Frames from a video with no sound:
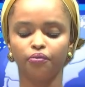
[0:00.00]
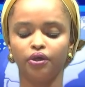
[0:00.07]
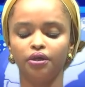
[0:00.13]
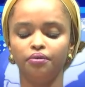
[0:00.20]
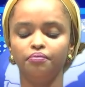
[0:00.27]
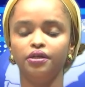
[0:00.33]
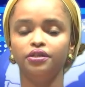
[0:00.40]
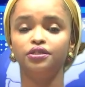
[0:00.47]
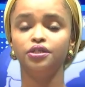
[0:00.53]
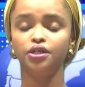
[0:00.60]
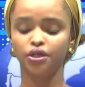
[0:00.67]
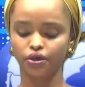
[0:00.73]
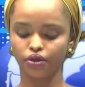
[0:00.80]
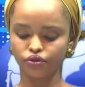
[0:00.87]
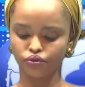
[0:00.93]

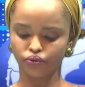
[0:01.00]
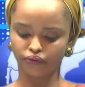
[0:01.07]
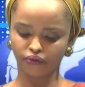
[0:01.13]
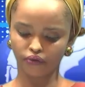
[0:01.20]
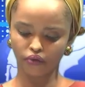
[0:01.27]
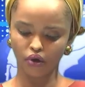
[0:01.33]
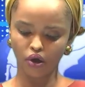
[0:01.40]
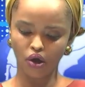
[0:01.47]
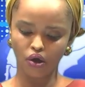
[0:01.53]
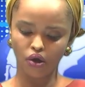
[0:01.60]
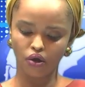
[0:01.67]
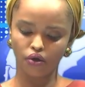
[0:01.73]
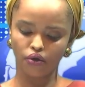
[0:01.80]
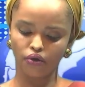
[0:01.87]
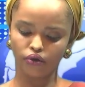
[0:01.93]
climatique se font
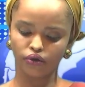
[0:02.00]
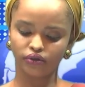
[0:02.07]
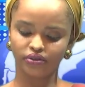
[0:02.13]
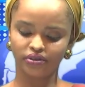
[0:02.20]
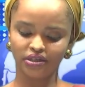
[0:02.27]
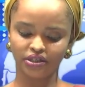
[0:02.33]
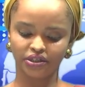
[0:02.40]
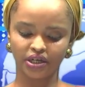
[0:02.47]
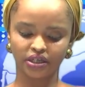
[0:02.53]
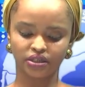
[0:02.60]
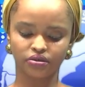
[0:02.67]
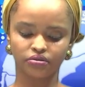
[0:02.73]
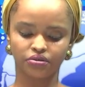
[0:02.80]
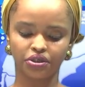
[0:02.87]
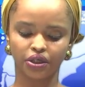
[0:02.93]
déjà
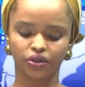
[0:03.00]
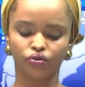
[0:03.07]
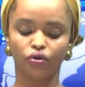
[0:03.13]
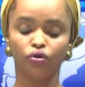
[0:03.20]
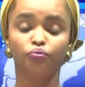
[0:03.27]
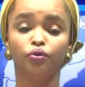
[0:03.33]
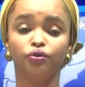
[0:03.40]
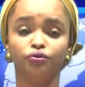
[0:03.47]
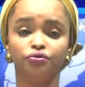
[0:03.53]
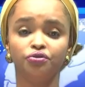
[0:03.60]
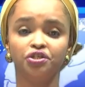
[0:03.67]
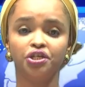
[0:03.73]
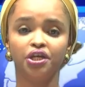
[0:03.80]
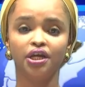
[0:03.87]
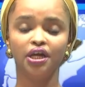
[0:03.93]
sentir dans le monde
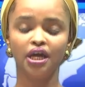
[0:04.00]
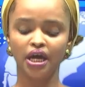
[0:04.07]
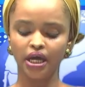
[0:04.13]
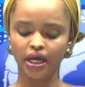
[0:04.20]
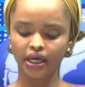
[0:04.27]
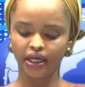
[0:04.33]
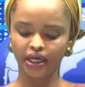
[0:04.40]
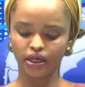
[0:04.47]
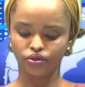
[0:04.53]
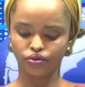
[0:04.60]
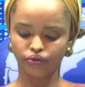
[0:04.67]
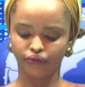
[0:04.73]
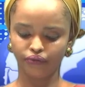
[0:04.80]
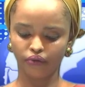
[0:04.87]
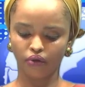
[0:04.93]
entier. Ils
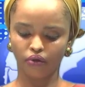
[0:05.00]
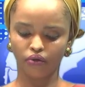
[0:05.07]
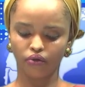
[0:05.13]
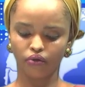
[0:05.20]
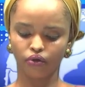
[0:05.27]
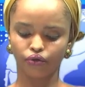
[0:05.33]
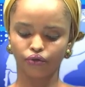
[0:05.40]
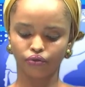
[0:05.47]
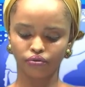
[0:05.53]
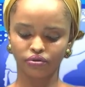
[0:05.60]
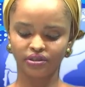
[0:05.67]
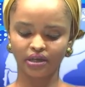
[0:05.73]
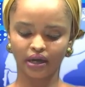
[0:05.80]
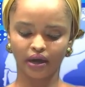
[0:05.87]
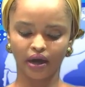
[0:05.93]
se feront que
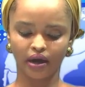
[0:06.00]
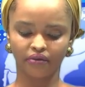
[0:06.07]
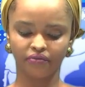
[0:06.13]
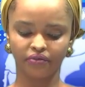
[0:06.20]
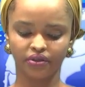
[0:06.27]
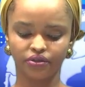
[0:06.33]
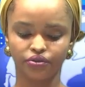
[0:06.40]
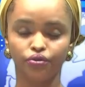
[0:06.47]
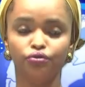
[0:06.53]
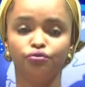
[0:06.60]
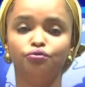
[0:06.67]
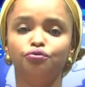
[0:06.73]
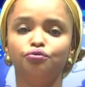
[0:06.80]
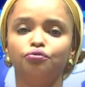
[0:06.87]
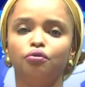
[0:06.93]
s'aggraver
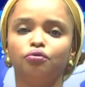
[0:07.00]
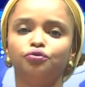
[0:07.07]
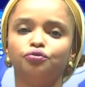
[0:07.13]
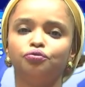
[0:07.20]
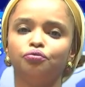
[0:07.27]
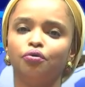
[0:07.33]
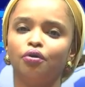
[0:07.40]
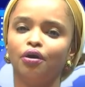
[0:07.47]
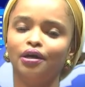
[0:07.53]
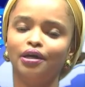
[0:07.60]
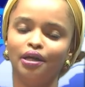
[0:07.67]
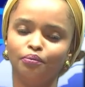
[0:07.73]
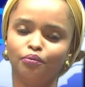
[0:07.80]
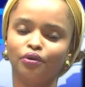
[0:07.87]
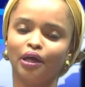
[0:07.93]
de jour en jour.
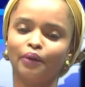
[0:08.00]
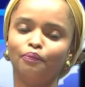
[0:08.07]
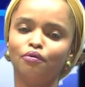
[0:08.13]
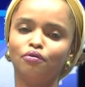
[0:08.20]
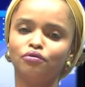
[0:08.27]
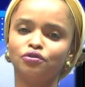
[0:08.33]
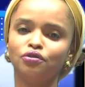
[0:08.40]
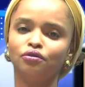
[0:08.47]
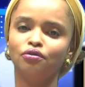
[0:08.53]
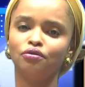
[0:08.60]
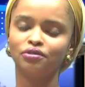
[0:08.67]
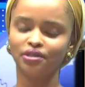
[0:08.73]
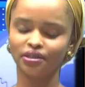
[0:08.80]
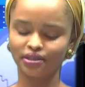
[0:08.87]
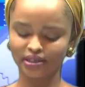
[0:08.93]
Élément de réponse dans cette